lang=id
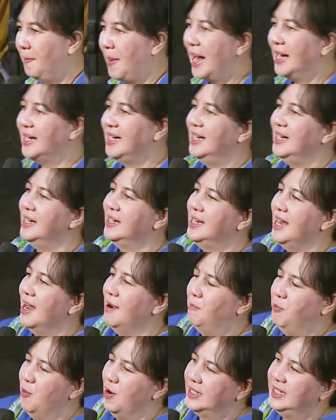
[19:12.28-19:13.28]
Panggil
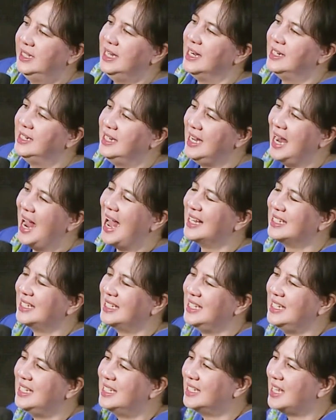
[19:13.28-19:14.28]
dia buat jadi
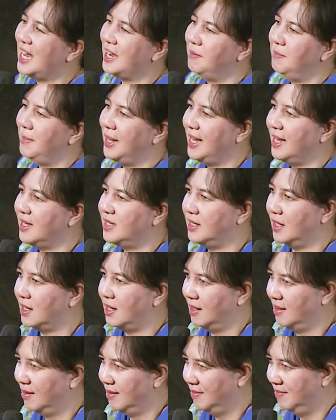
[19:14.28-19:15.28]
asisten manager
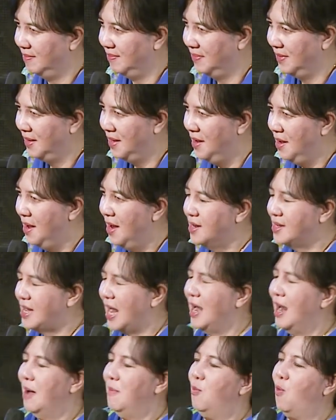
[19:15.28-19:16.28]

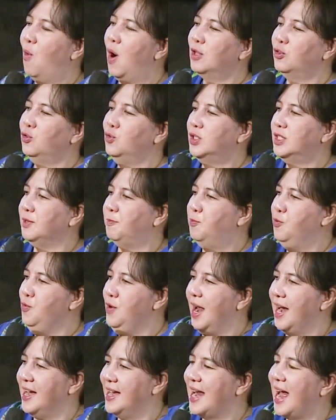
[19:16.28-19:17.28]
Dalam waktu
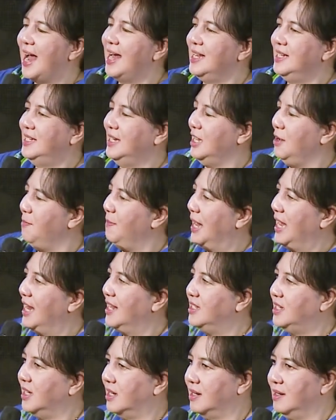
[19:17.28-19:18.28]
sebulan naik jadi
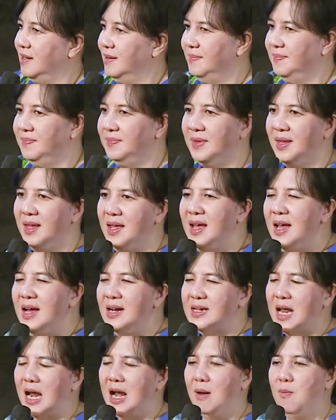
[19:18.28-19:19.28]
manager
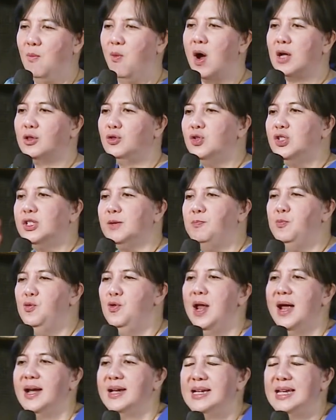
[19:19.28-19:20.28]
Dalam waktu
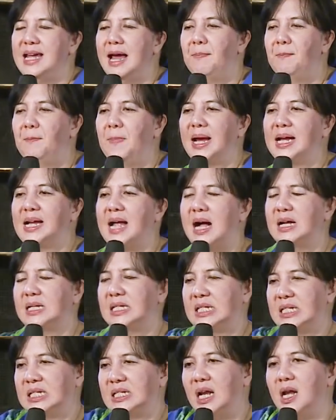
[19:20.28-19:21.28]
sebulan dia pegang
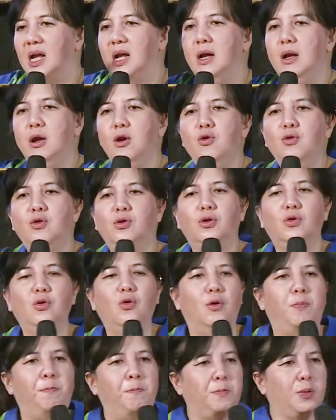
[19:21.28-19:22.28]

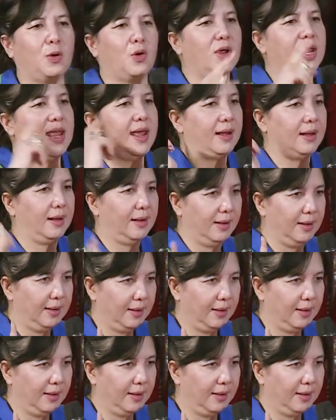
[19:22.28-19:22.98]
seluruh proyek.